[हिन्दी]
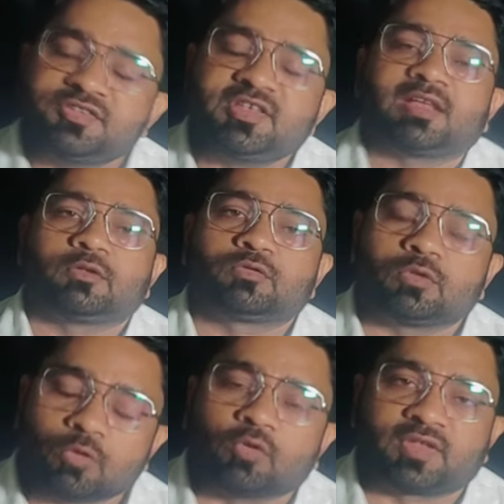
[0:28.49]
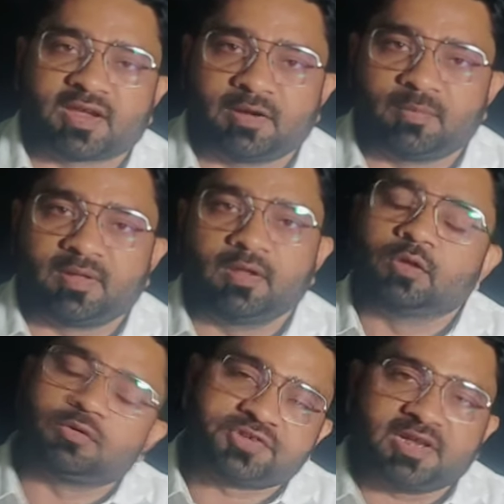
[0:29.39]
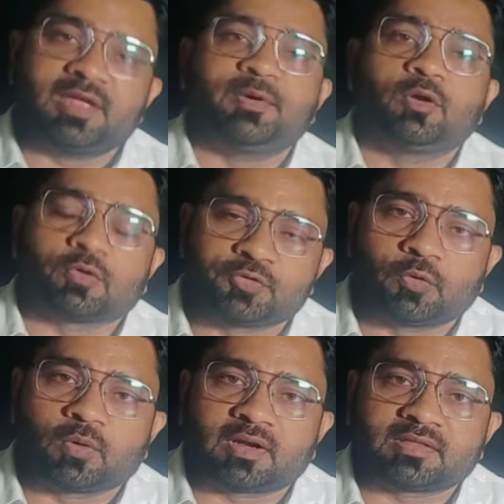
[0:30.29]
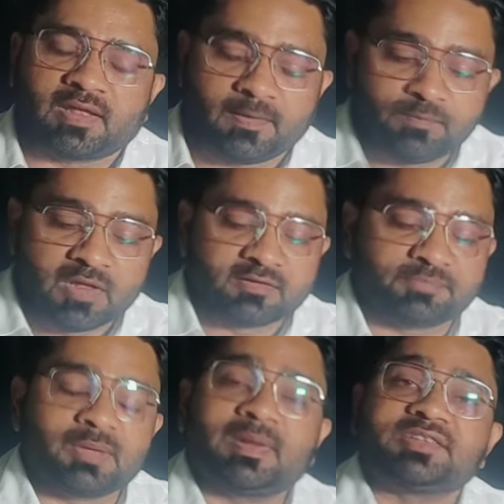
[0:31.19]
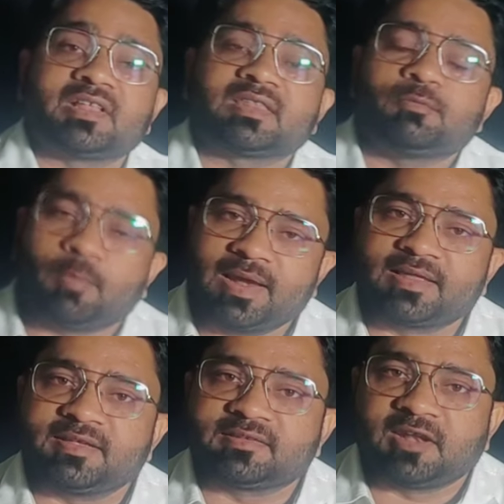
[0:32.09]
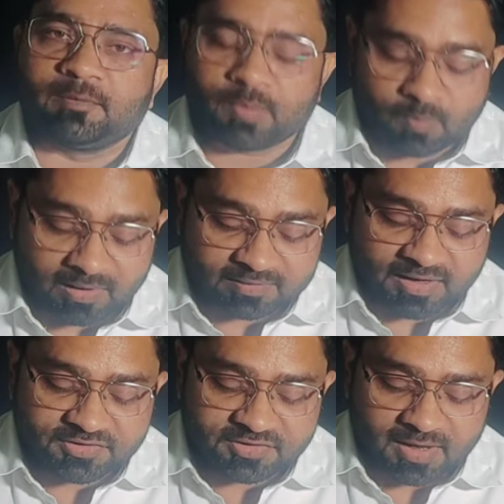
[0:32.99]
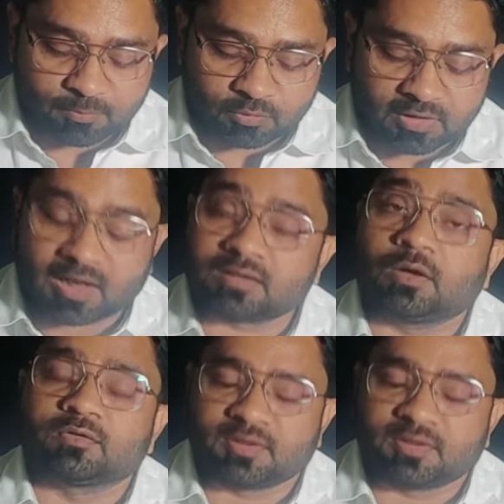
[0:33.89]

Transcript: जी हाँ दोस्तों दो सेकंड में तो चलिए वीडियो को शुरू करते हैं सबसे पहले चलते हैं मोबाइल की स्क्रीन पे वहां सारी चीजें आपको दिखाता हूँ